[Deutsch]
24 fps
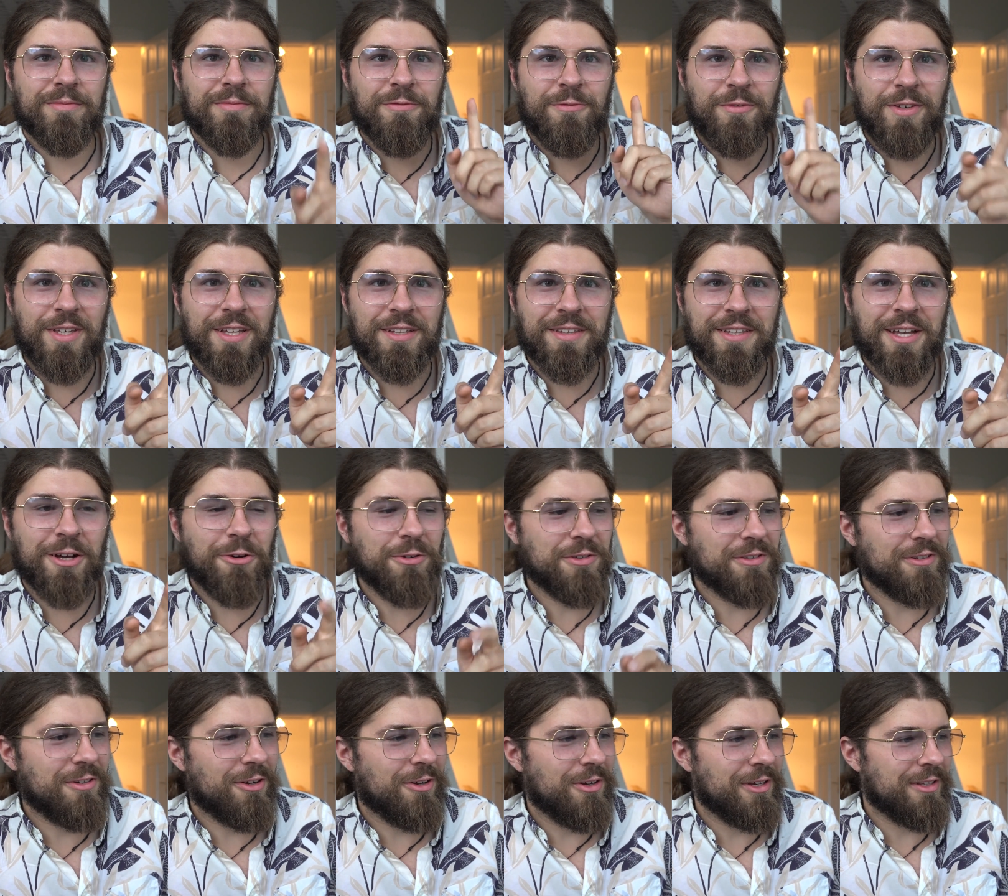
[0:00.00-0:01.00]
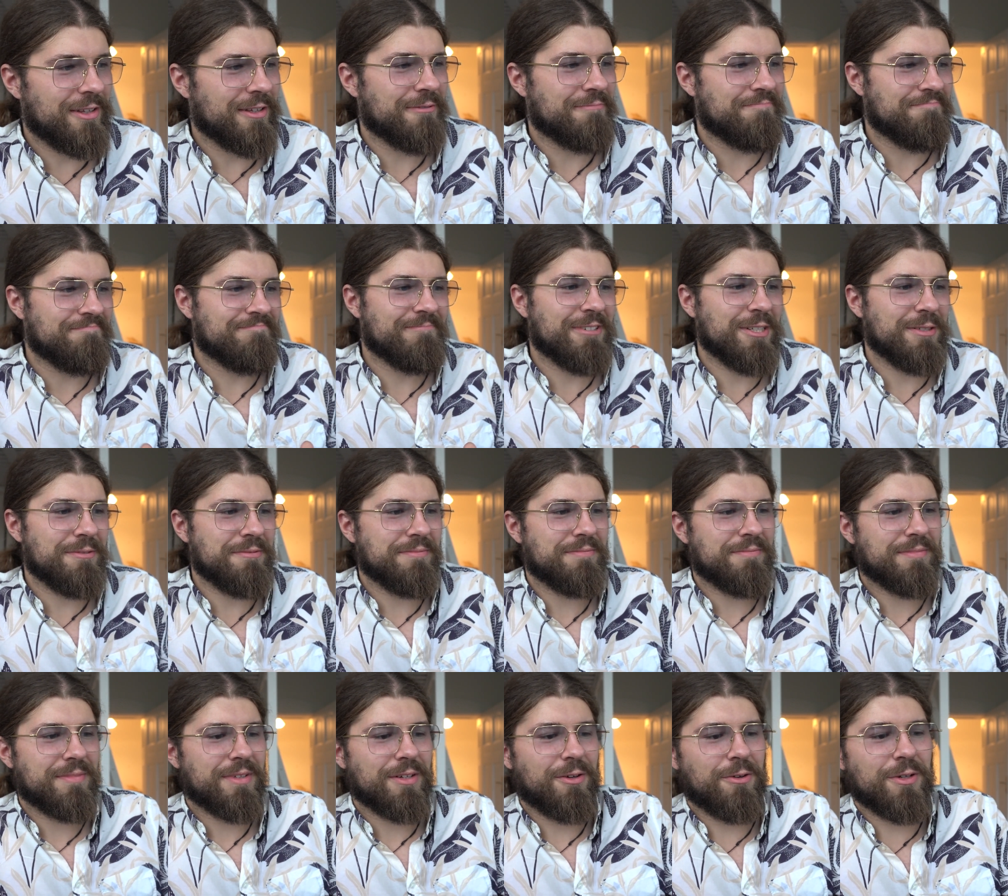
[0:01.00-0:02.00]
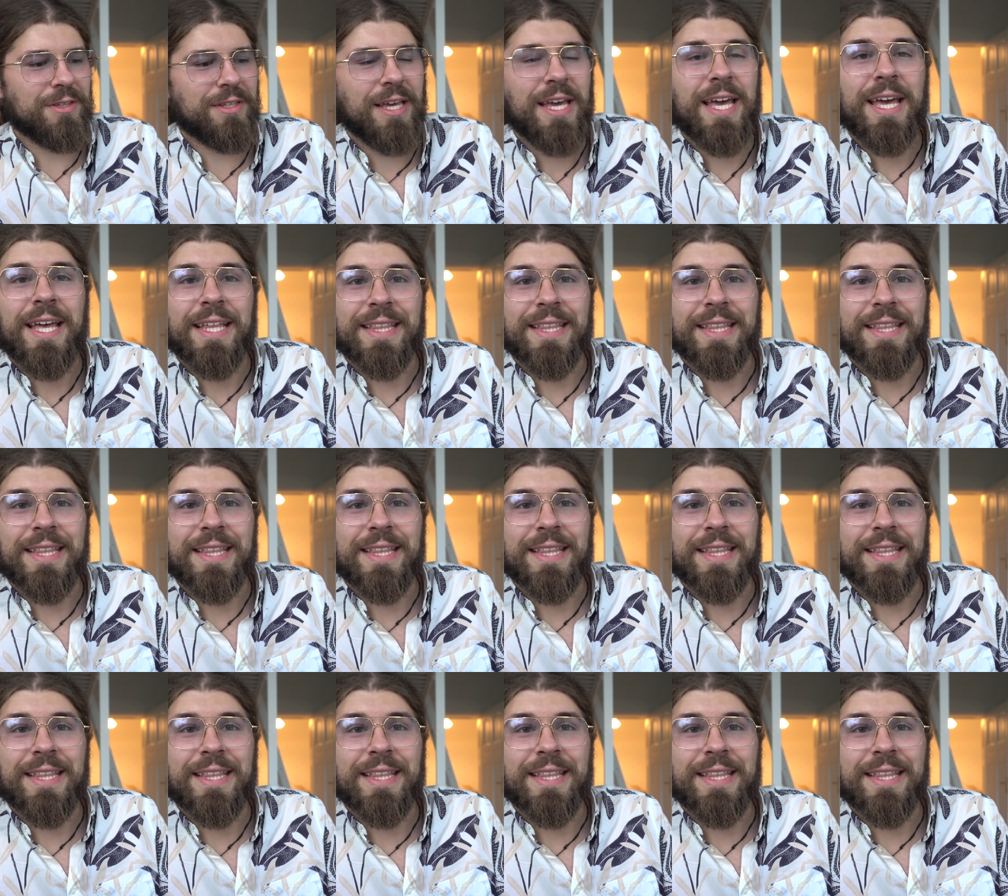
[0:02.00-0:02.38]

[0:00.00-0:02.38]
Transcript: 4000 Leute! Ne? Und